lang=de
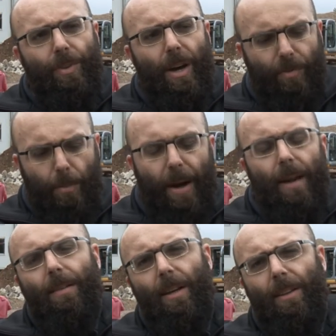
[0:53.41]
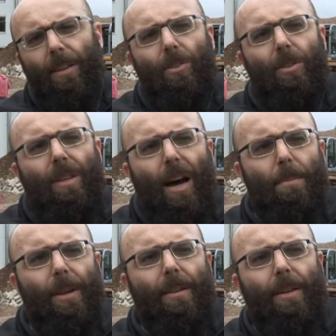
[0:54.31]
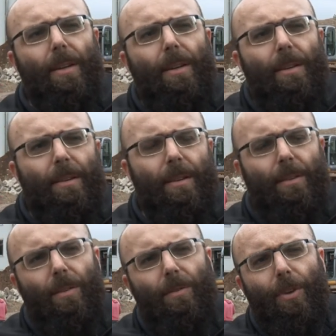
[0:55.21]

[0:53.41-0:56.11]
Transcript: Wehr vorbeiwandern und damit äh,